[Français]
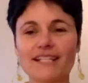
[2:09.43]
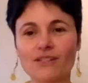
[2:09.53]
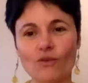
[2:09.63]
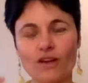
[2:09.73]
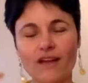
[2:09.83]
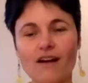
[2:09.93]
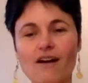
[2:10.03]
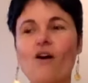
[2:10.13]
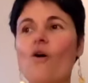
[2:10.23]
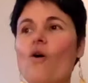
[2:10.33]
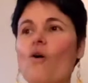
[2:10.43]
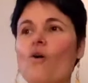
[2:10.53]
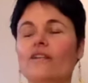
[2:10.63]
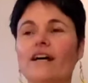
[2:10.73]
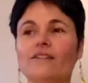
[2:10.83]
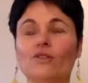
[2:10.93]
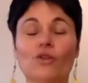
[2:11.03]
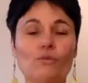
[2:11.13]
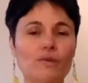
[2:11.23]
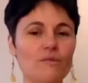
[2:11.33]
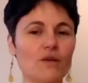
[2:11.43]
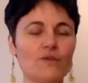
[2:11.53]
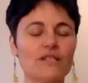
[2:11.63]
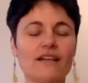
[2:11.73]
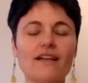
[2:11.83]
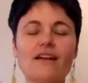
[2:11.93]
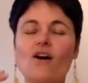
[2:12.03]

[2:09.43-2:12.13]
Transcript: Donc, quand on a notre bébé au sein,